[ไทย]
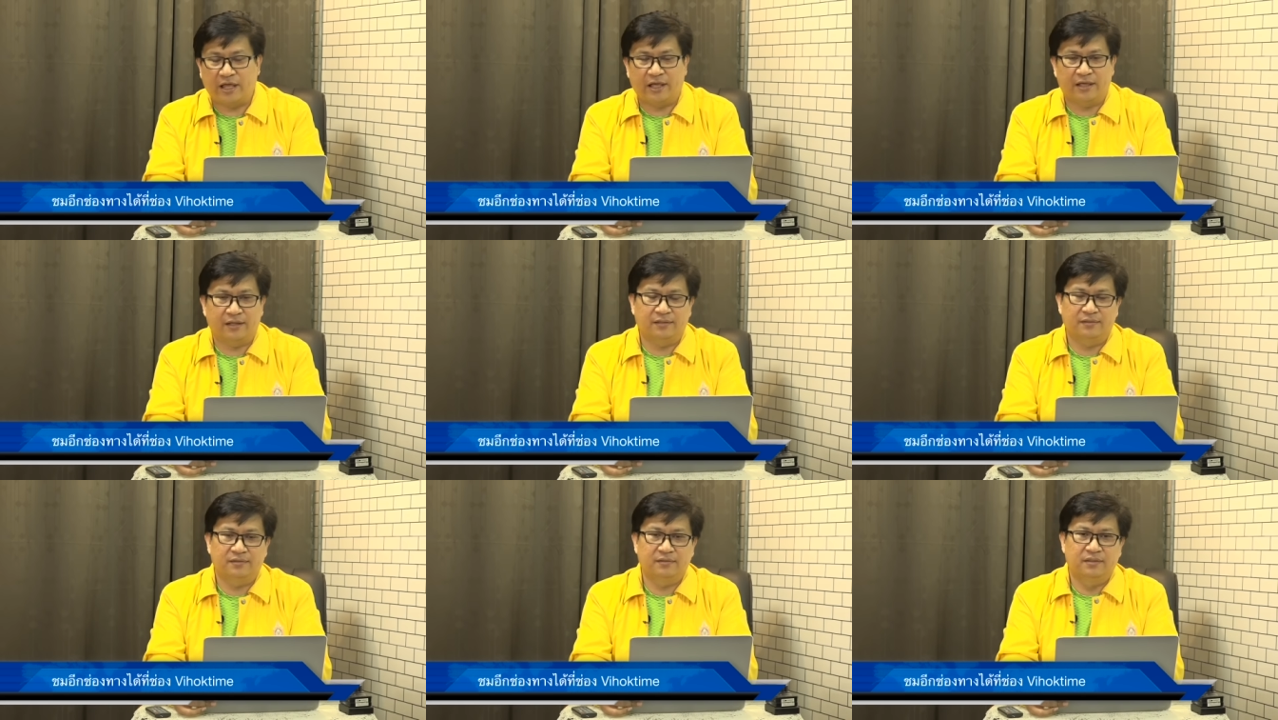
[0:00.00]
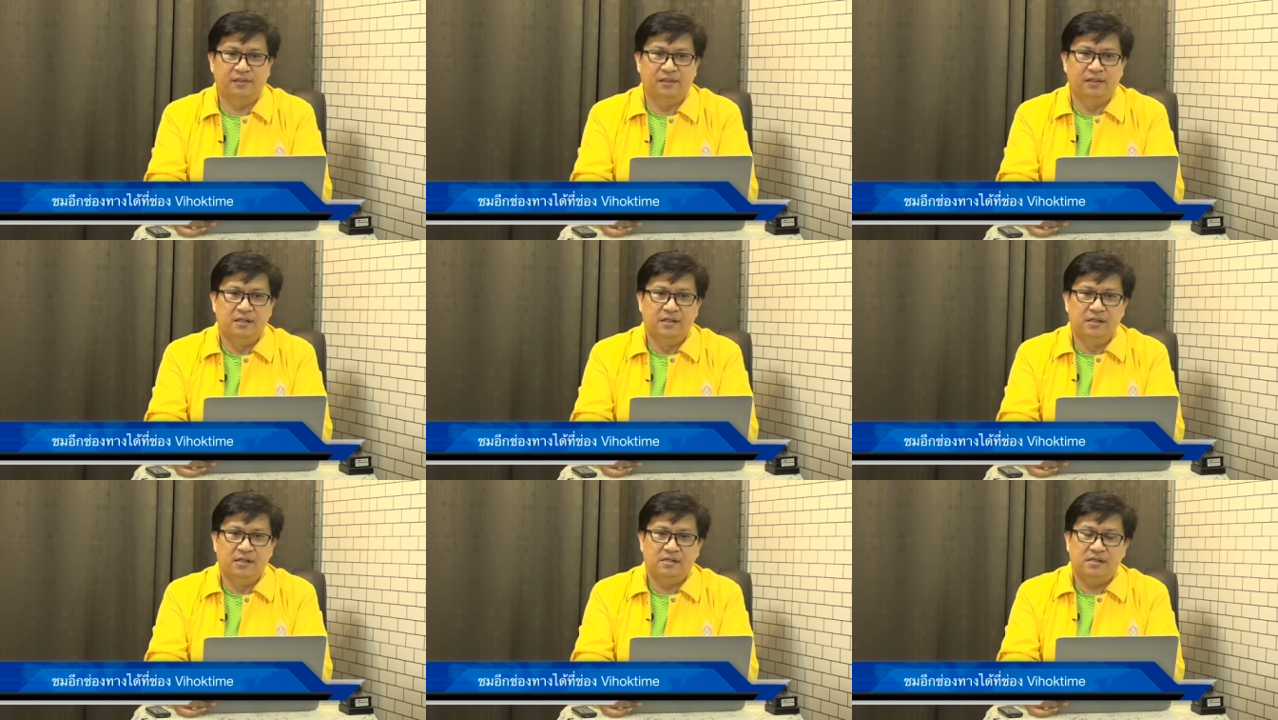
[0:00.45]
ง
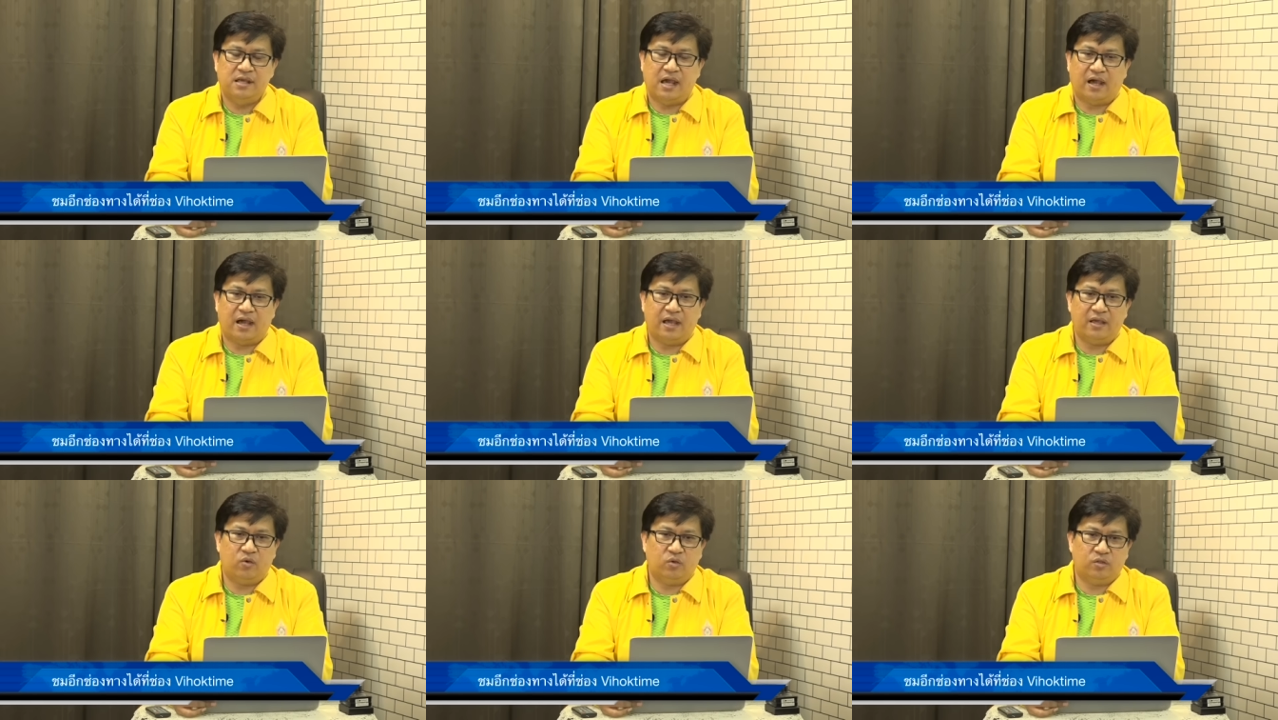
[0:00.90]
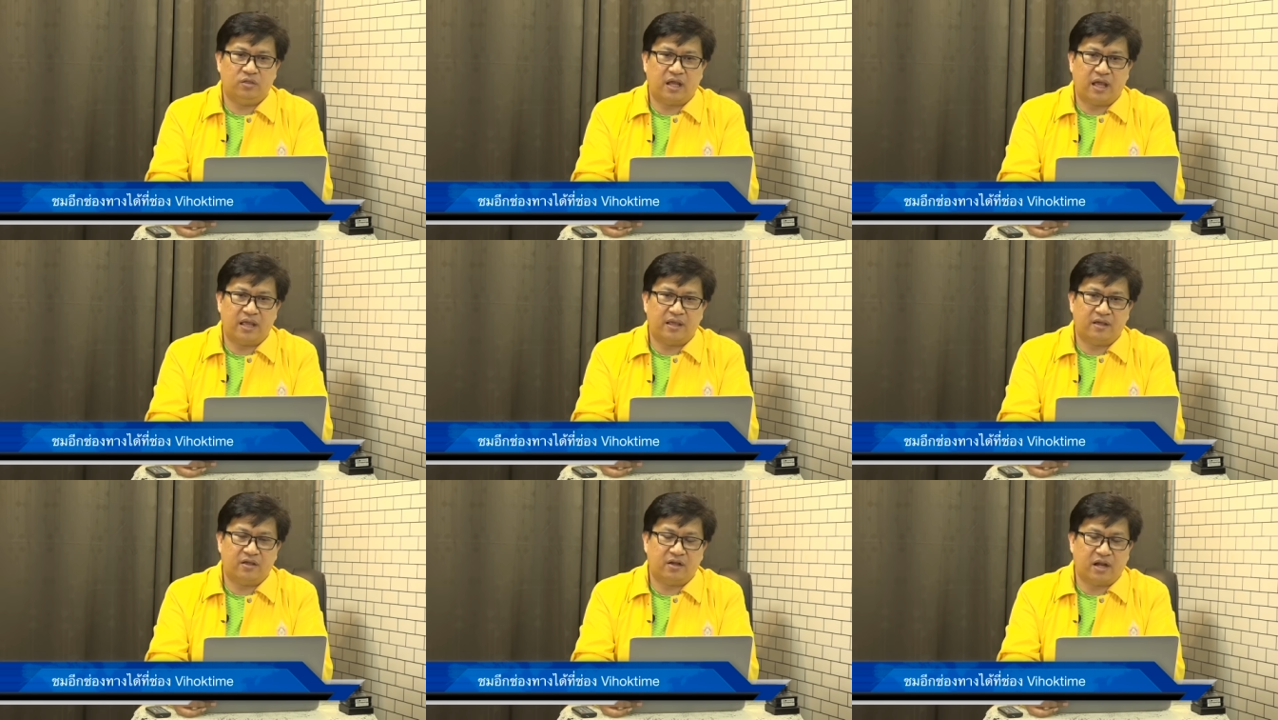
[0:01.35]
อยากให้คนไท
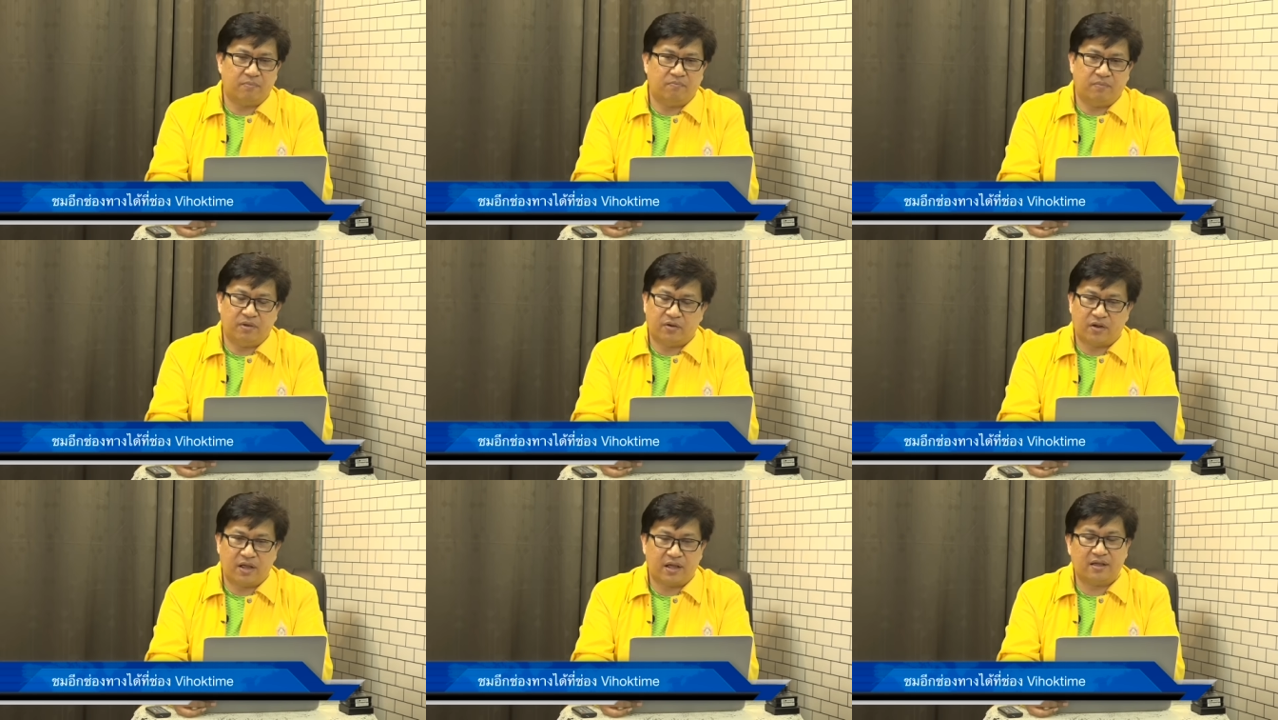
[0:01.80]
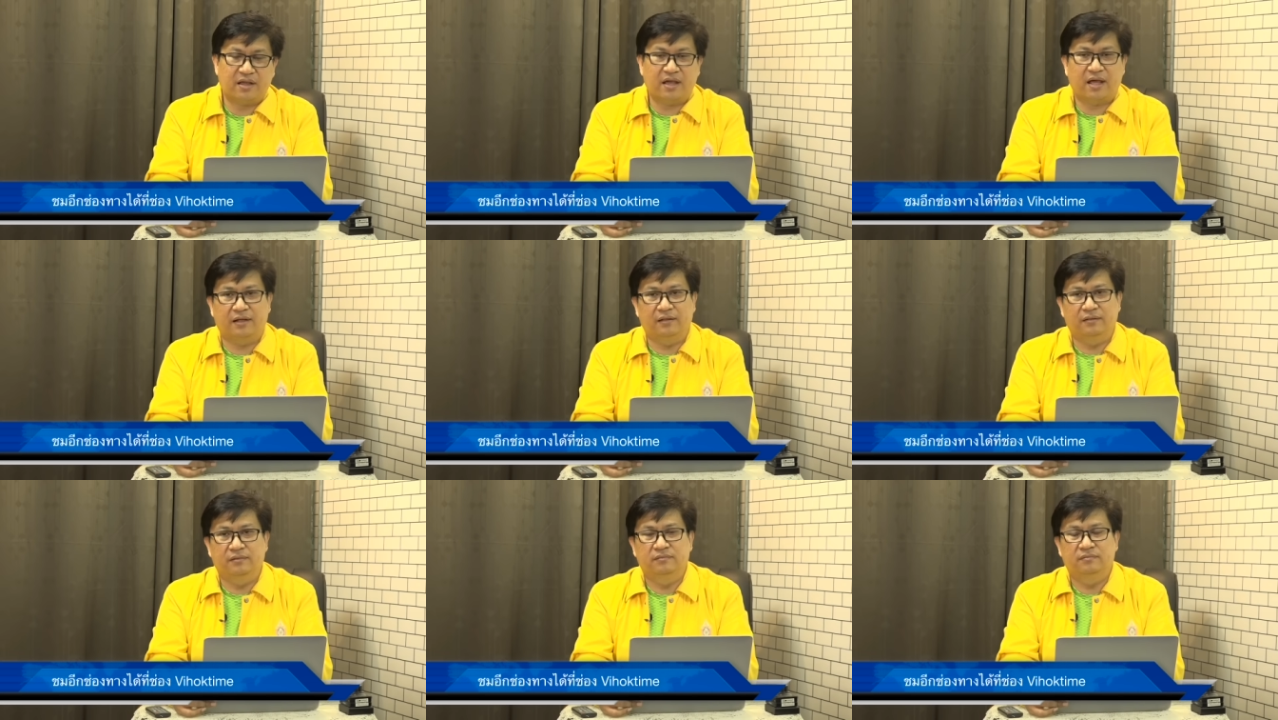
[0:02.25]
ยกลับมารัก
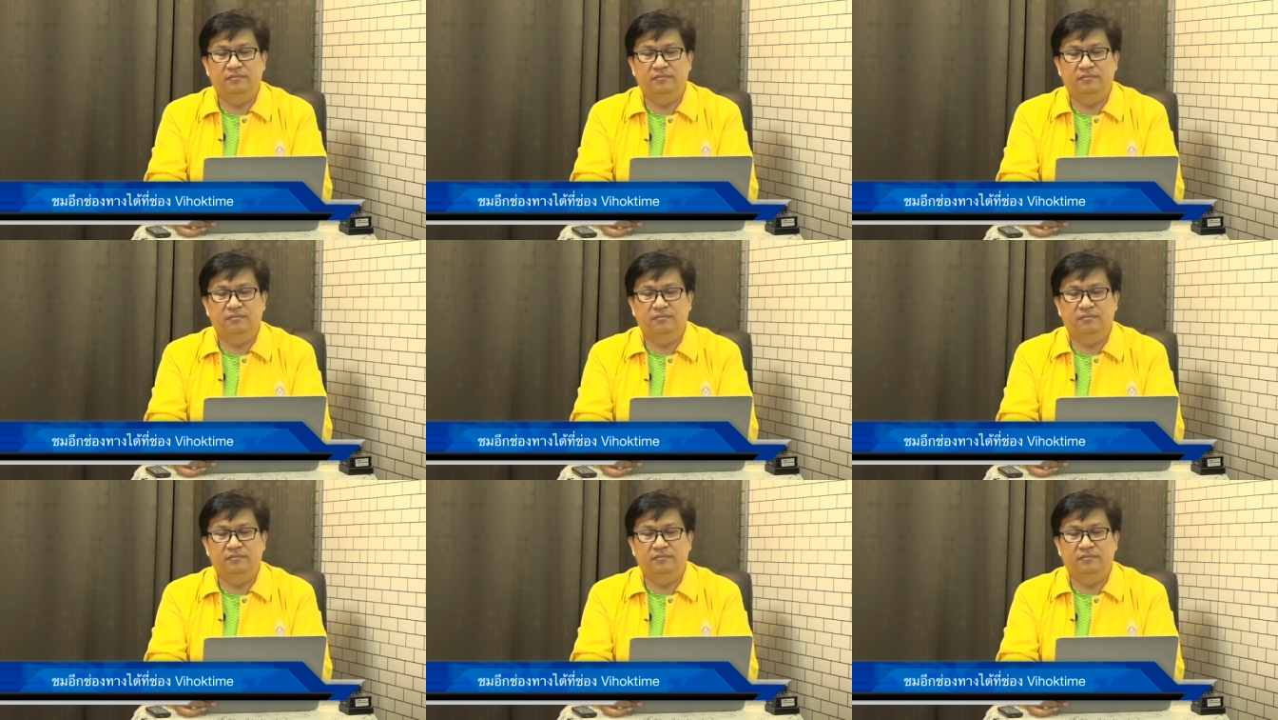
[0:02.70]
กัน